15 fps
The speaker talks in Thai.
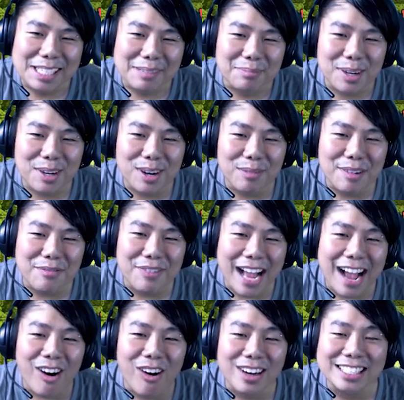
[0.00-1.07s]
มังกรไฟฟ้า
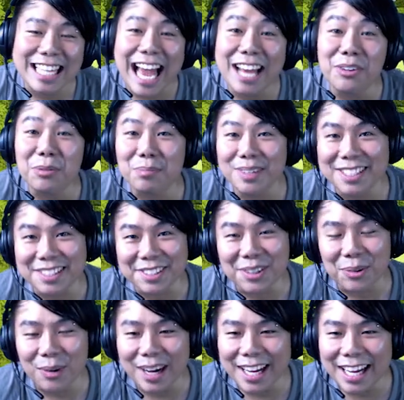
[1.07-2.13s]
ออกซ้ายหลุดมาหนึ่ง
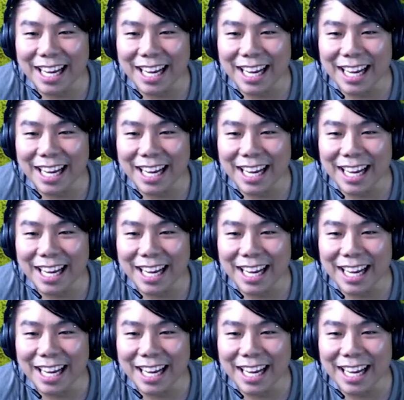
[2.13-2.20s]
ตัว